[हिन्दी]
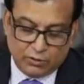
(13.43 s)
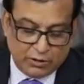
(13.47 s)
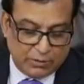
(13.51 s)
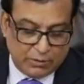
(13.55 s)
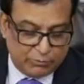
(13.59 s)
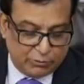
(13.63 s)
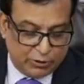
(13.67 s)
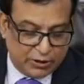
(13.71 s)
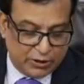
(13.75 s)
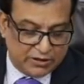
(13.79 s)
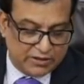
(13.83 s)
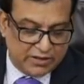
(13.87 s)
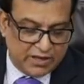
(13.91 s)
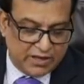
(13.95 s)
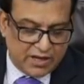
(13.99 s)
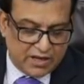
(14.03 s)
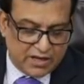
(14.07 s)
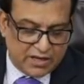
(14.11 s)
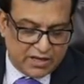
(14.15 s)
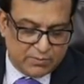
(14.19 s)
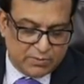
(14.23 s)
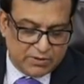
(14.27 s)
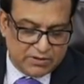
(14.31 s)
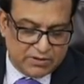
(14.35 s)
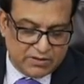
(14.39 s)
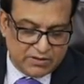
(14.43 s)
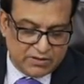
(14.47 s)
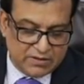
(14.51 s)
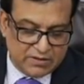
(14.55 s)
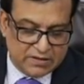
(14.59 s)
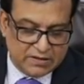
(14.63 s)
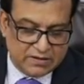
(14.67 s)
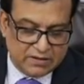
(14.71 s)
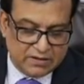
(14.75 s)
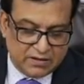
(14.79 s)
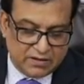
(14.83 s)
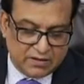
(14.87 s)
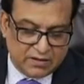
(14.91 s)
तो आपको लगता है कि बस इसी
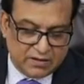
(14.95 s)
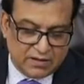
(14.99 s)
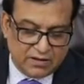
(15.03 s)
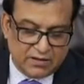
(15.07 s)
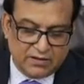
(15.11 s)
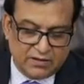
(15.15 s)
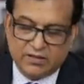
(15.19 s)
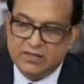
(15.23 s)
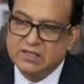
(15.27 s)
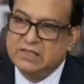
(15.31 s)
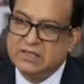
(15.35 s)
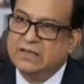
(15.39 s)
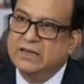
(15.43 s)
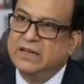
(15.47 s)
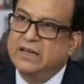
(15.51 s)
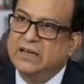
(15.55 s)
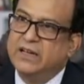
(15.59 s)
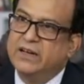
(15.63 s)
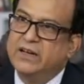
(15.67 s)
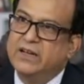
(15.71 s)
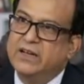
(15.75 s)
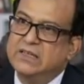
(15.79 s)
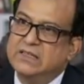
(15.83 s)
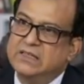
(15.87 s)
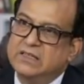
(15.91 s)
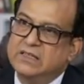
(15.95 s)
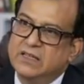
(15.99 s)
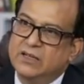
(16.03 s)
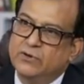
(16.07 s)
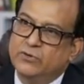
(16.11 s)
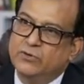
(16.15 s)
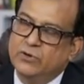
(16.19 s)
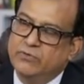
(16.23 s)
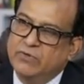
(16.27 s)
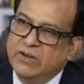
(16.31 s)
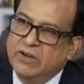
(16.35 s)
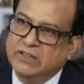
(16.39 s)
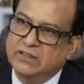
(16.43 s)
तरह का टेस्ट ले लेने से
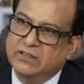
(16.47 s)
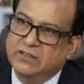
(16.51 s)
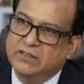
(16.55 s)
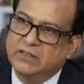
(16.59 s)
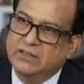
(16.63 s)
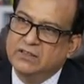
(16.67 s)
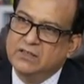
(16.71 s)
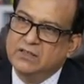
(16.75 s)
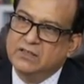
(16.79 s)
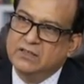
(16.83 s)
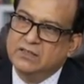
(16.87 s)
कोई व्यक्ति